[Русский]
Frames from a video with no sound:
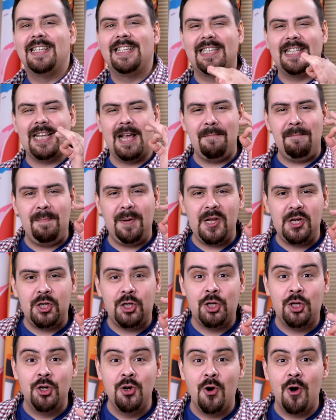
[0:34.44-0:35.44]

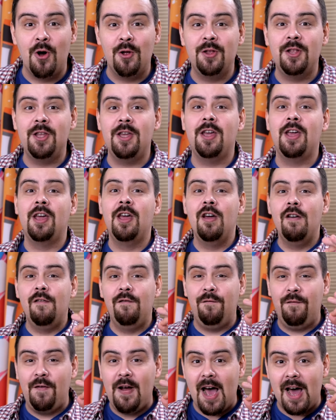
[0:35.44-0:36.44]
запеченные,
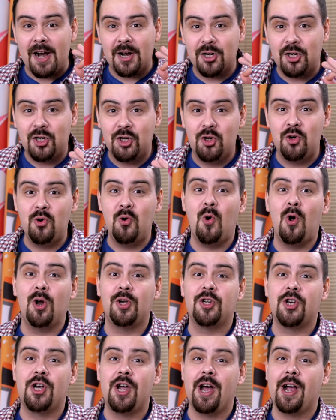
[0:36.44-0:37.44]
в
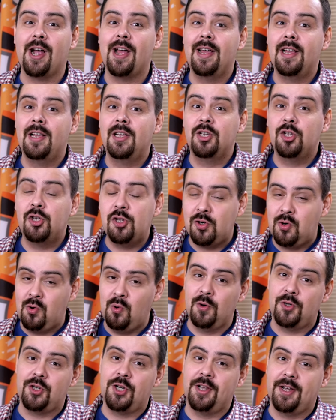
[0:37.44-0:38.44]
горшочках с
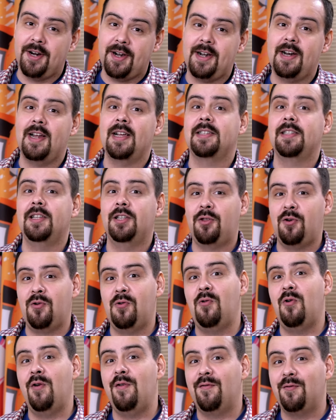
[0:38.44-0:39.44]
кучей разной
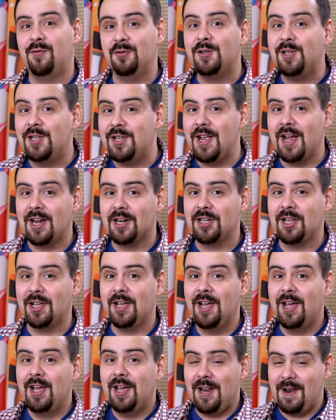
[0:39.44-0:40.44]
другой вкусняшки.
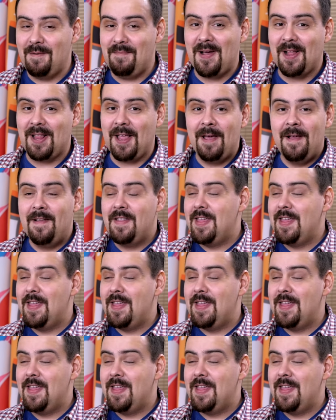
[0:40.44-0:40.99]
Ребята,